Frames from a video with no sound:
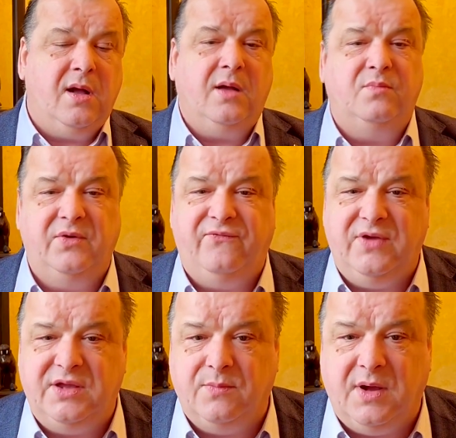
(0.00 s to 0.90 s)
как мы
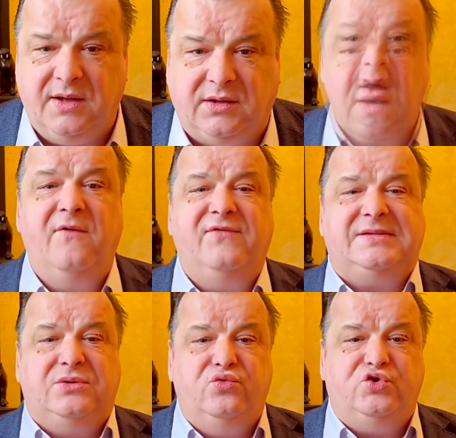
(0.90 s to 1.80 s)
видим это в
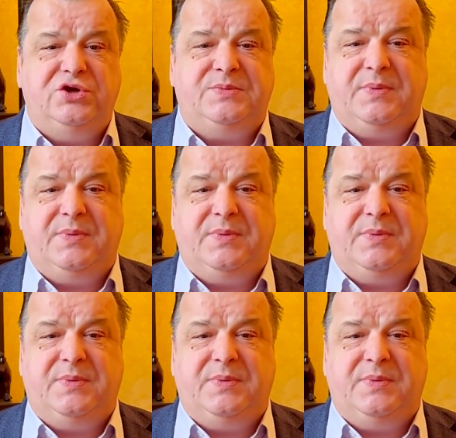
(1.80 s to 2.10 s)
случае с